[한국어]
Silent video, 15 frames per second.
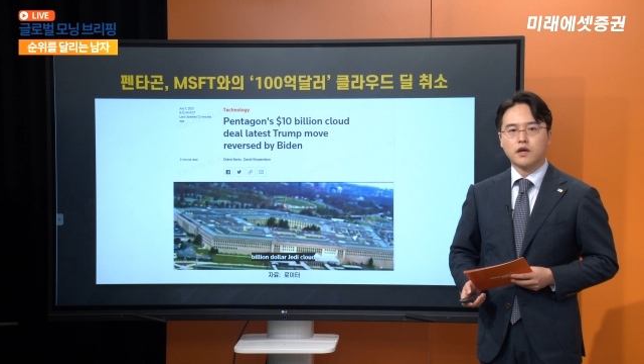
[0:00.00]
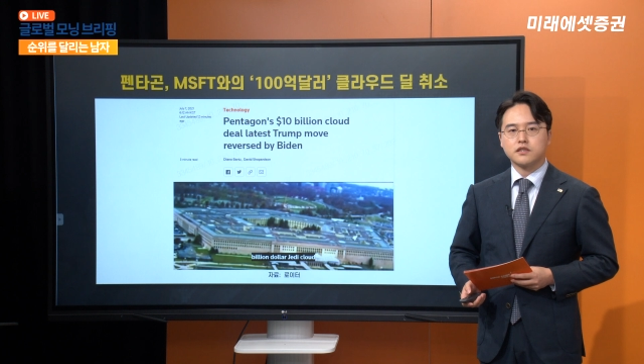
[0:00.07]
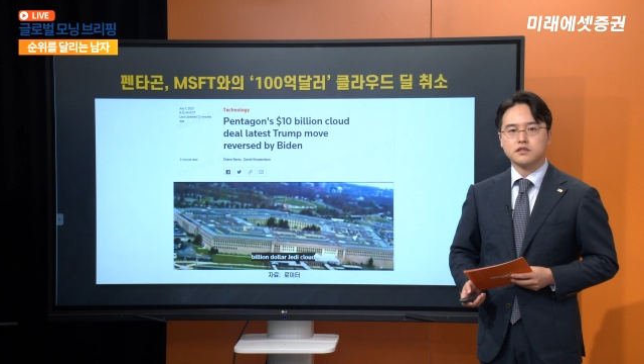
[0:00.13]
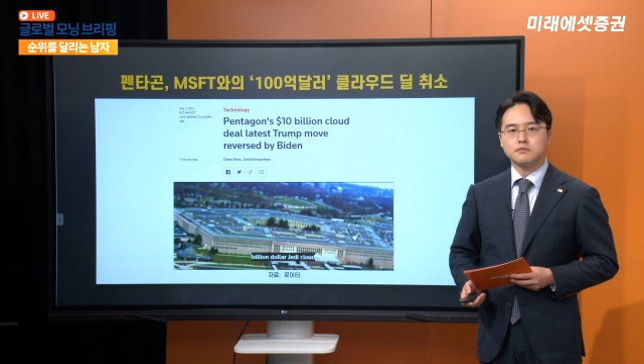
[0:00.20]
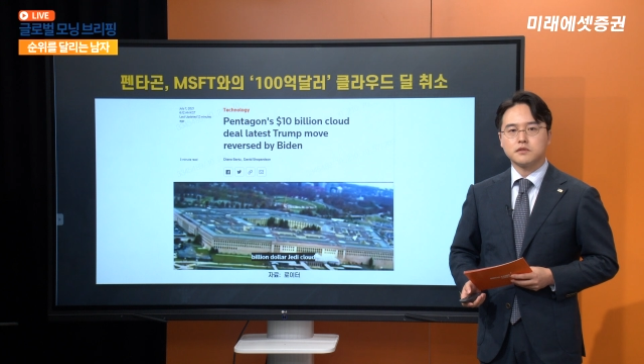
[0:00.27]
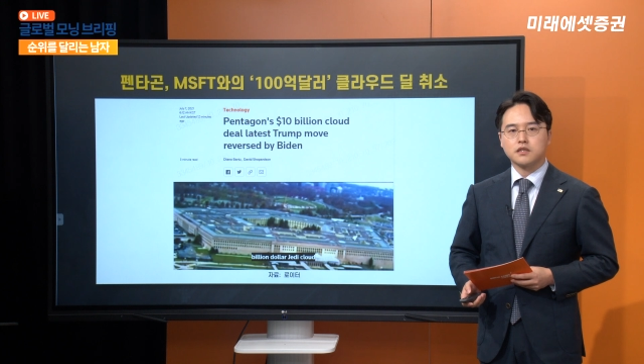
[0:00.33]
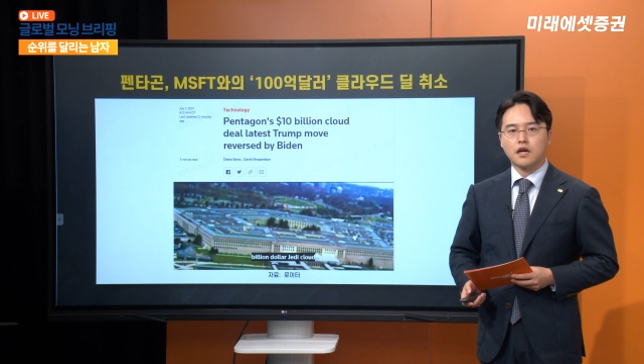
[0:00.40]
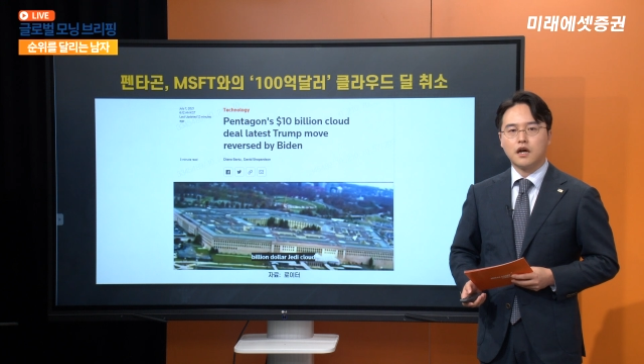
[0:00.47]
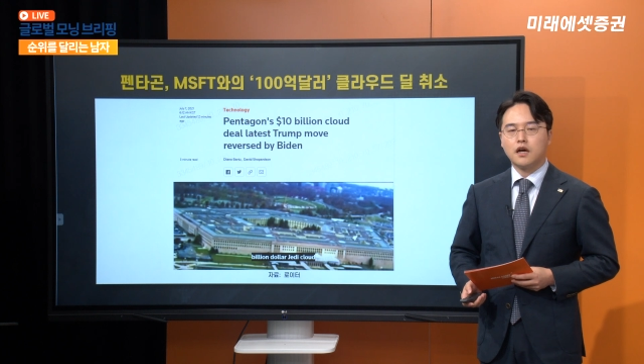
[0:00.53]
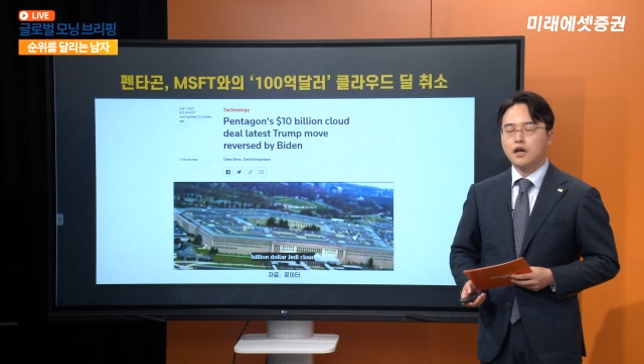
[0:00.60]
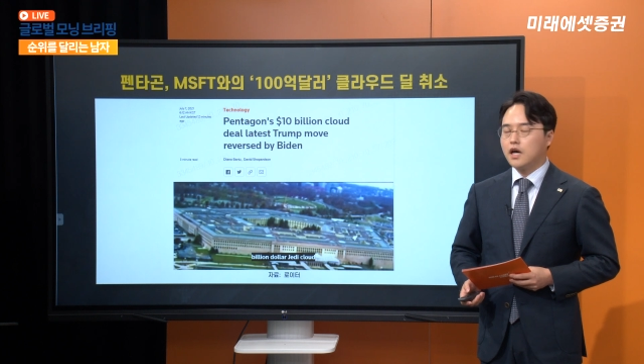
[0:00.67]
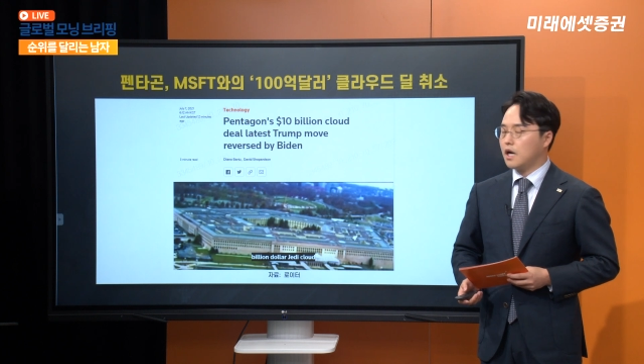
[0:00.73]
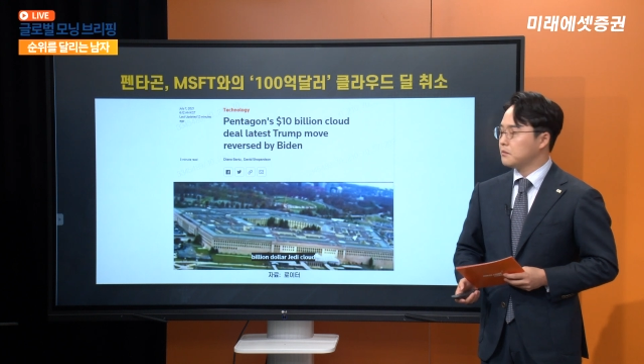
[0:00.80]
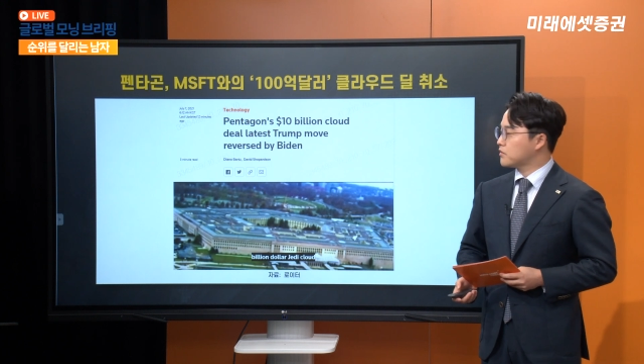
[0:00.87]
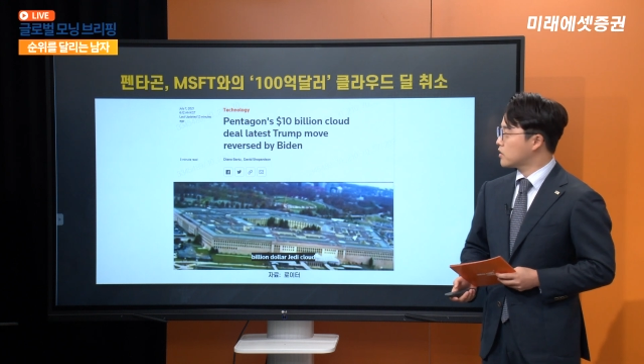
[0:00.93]
같습니다.
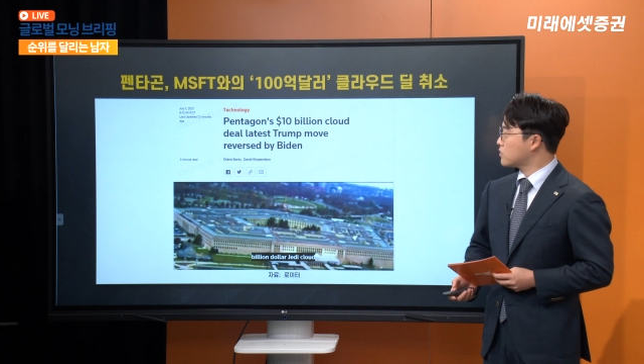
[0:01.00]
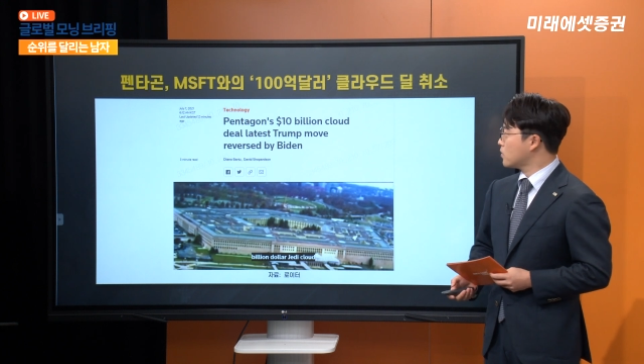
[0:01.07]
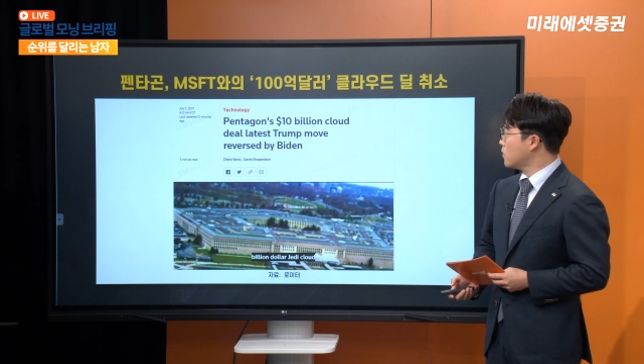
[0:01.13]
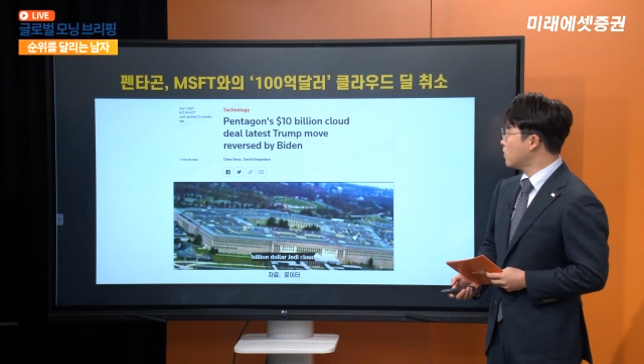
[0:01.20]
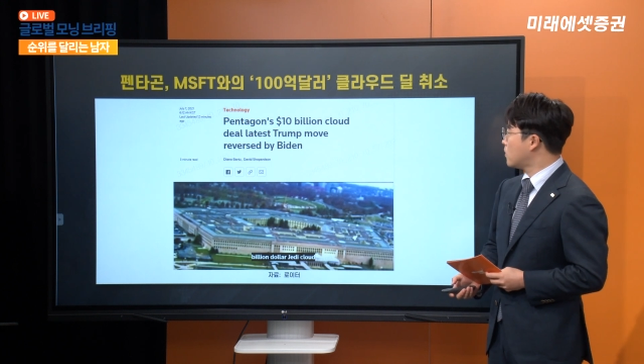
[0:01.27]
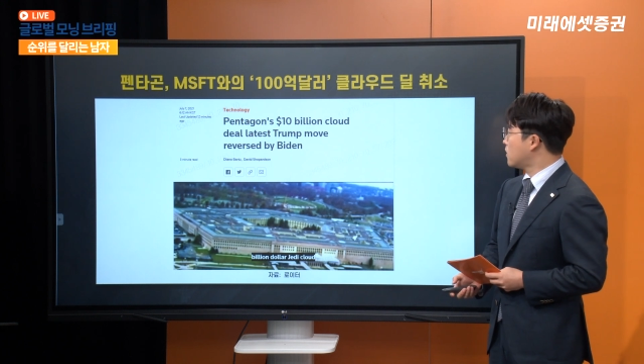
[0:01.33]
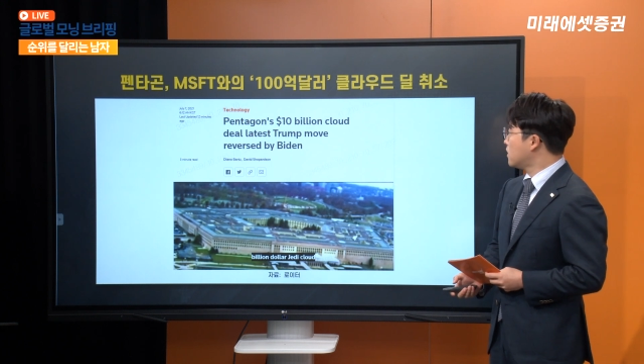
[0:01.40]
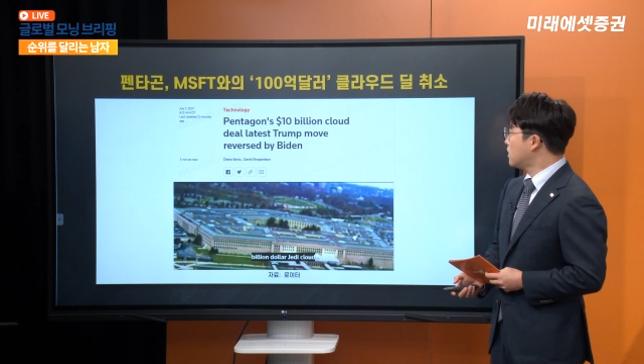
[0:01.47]
아무래도